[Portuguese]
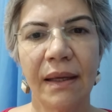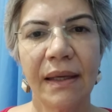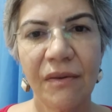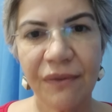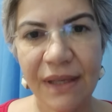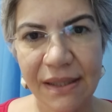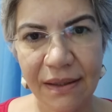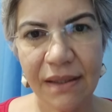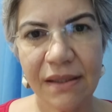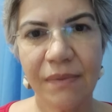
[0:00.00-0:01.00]
Quero fazer
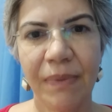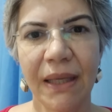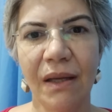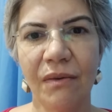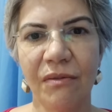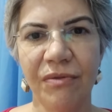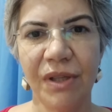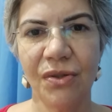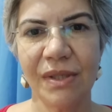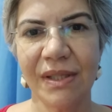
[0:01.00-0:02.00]
desse pequeno
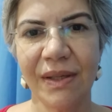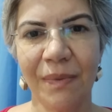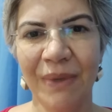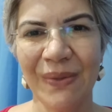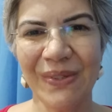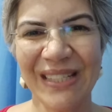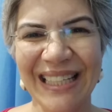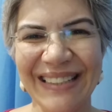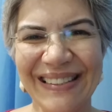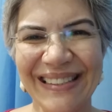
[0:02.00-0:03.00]
vídeo de cinco
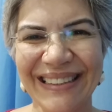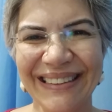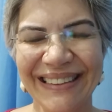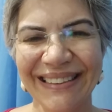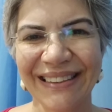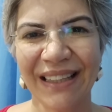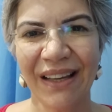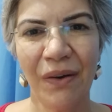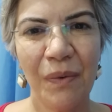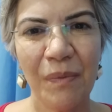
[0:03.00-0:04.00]
minutinhos
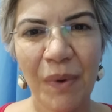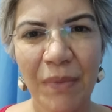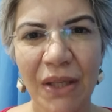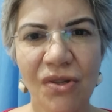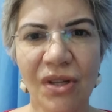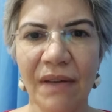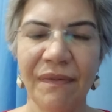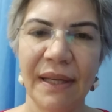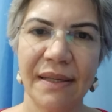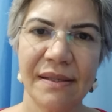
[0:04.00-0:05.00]
um momento de
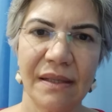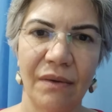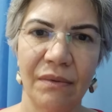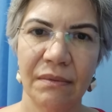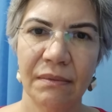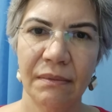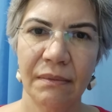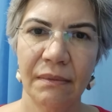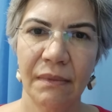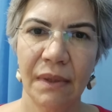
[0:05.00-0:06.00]
reflexão.
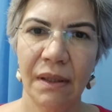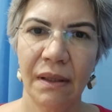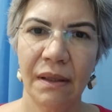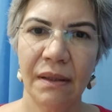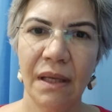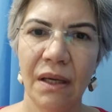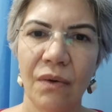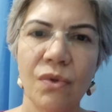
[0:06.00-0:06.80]
Né?